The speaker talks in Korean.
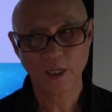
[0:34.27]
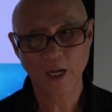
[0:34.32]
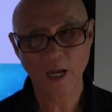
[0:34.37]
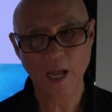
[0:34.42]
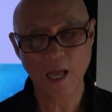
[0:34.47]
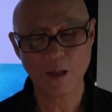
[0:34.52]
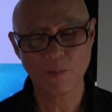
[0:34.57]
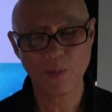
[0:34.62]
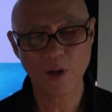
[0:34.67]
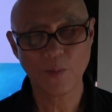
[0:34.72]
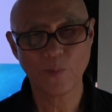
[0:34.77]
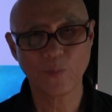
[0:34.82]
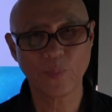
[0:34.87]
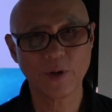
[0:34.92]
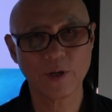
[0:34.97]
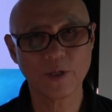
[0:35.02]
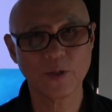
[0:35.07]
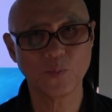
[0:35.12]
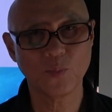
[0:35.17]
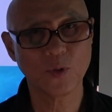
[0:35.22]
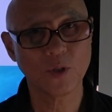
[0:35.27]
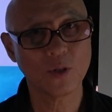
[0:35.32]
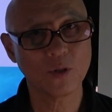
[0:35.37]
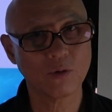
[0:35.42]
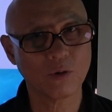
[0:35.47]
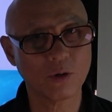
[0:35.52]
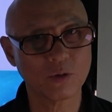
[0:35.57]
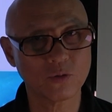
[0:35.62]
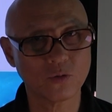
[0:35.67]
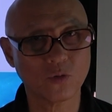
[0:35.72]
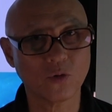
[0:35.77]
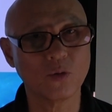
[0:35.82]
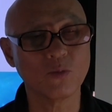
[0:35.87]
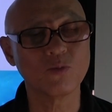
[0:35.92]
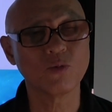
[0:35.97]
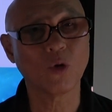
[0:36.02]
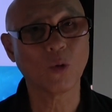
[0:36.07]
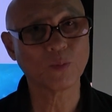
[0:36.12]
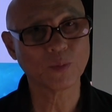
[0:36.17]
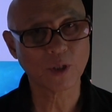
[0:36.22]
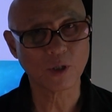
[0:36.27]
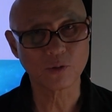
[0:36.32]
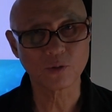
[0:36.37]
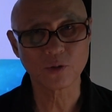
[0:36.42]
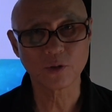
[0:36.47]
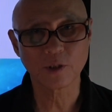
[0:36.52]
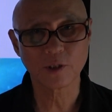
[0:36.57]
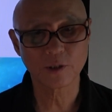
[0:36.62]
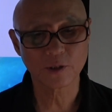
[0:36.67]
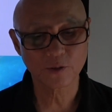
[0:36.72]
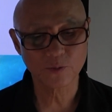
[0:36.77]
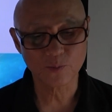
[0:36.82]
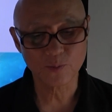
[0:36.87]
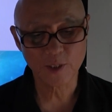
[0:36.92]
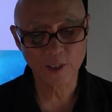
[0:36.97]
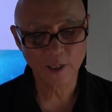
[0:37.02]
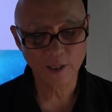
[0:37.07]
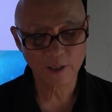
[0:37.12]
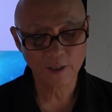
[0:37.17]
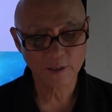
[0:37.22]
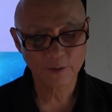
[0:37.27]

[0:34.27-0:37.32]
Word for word: 감화병의 빈도가 조금 높다고 되어 있습니다.